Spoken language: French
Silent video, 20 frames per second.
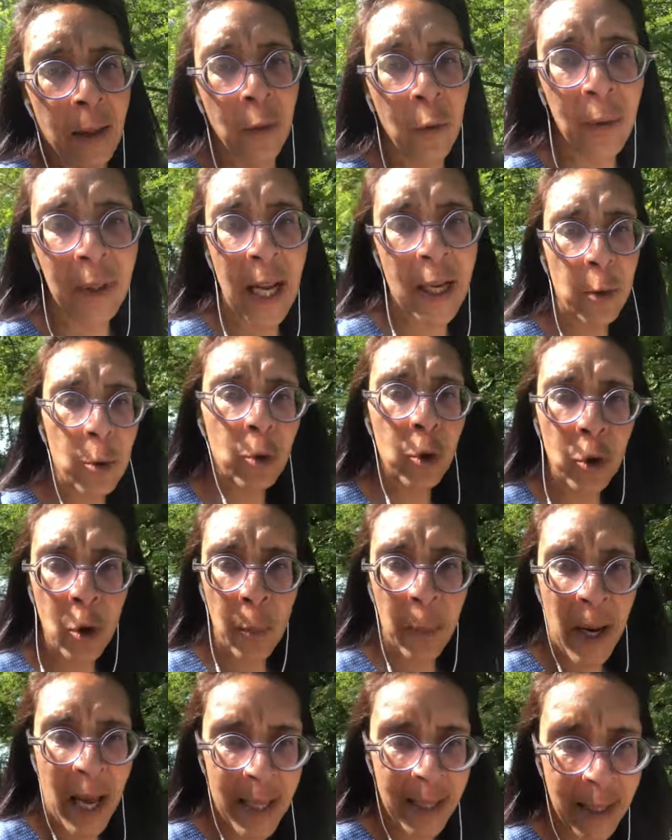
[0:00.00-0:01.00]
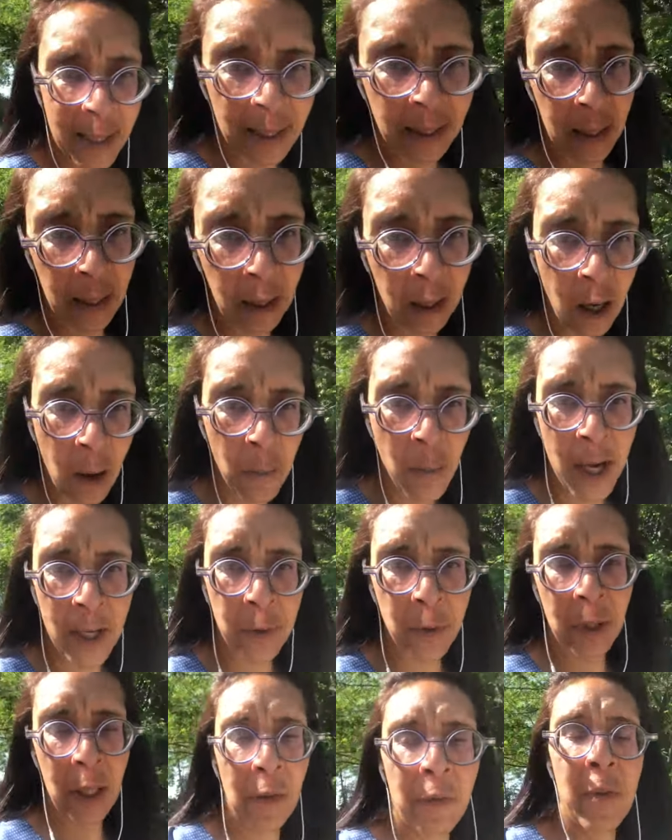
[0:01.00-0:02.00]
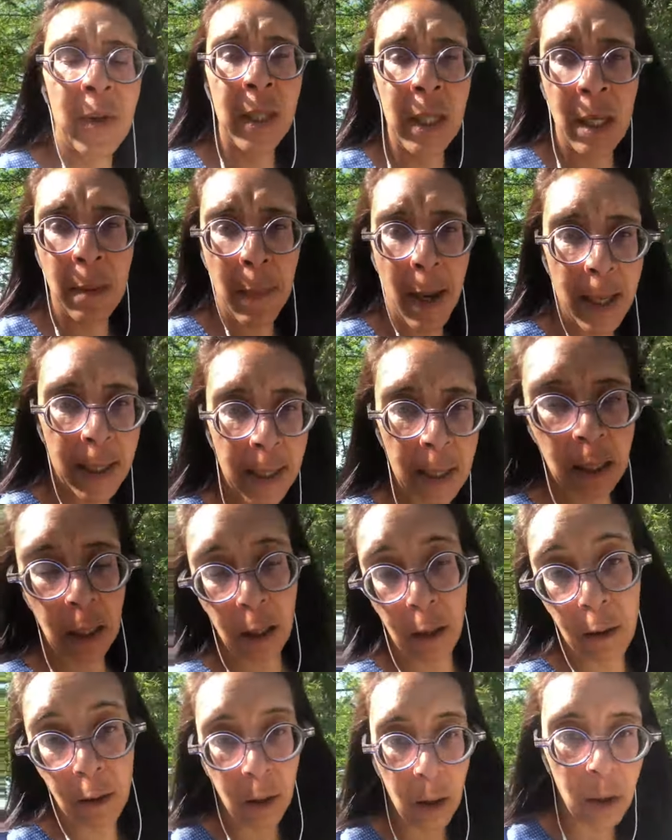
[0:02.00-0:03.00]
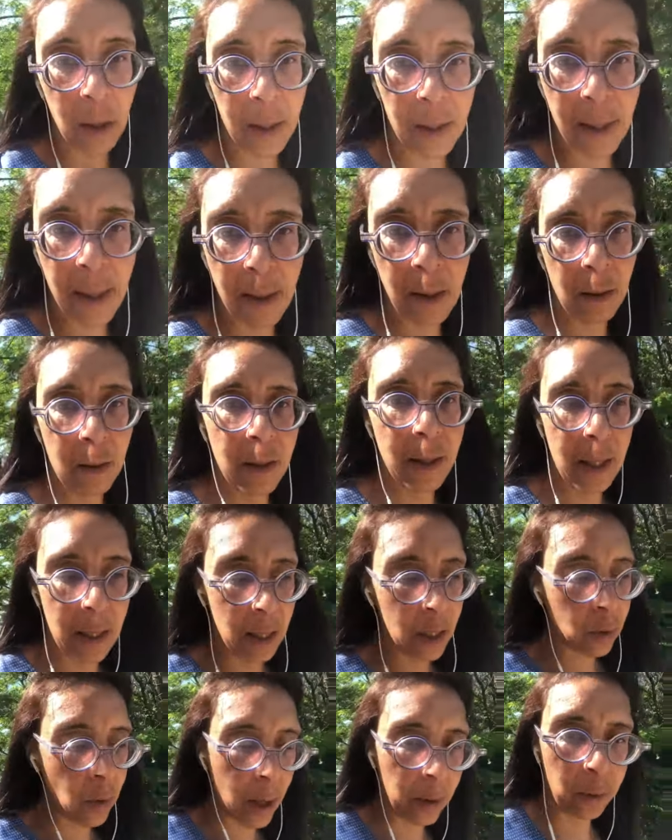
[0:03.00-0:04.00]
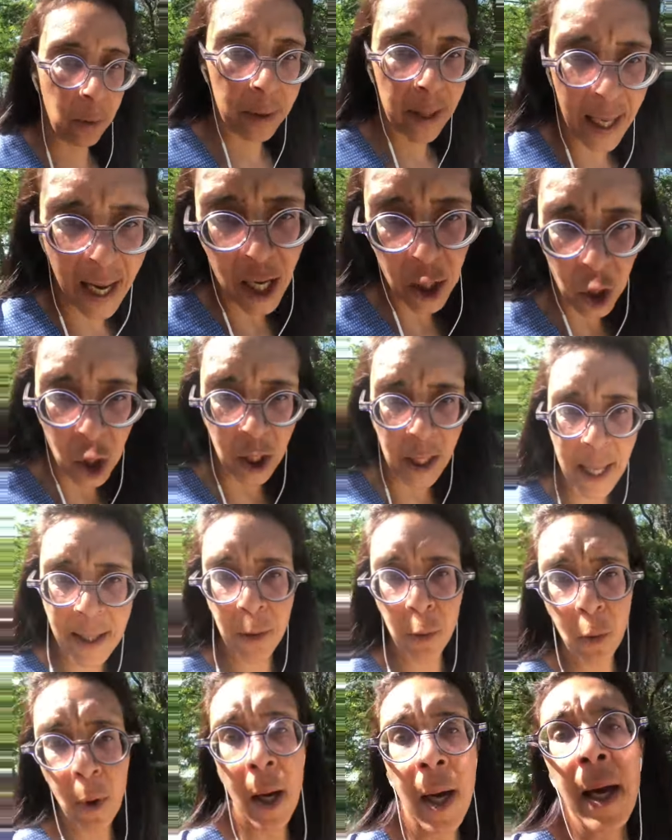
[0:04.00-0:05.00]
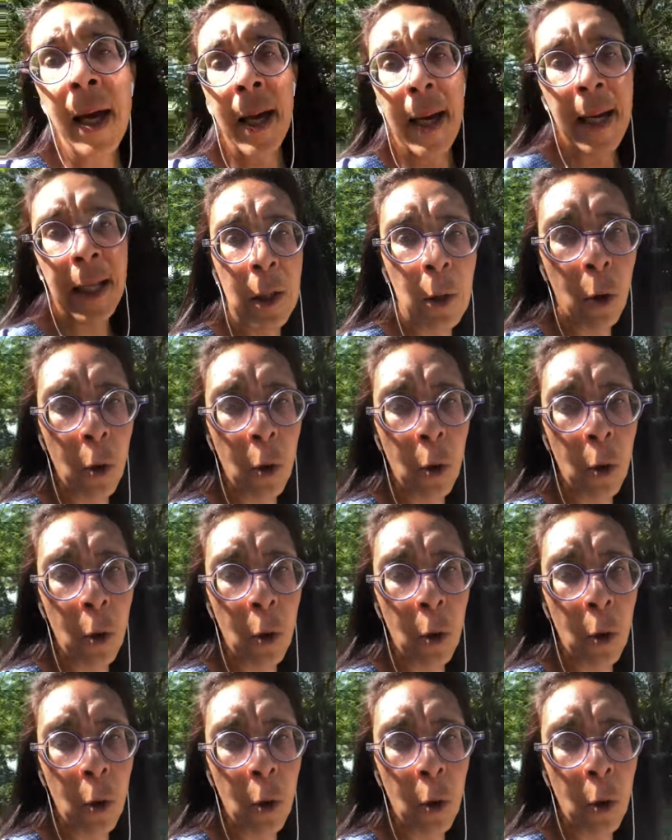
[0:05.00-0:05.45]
Donc la juste place, comment elle se définit bah, C'est une, histoire de hiérarchisation et de